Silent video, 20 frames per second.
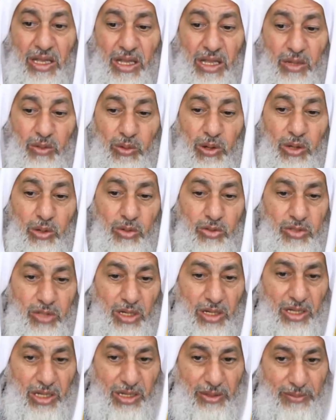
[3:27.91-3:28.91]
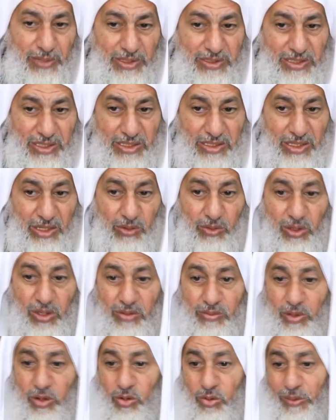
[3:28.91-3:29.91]
أقوال صحابة أو
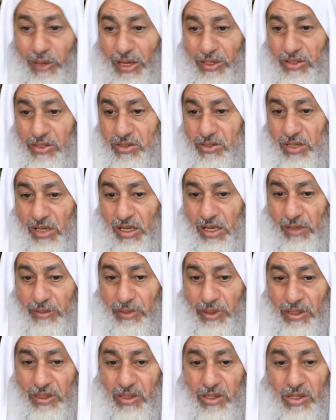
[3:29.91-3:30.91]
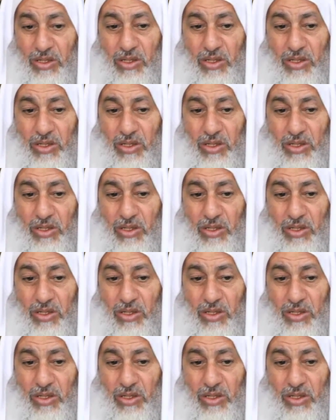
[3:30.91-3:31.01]
أقوال بعض الصحابة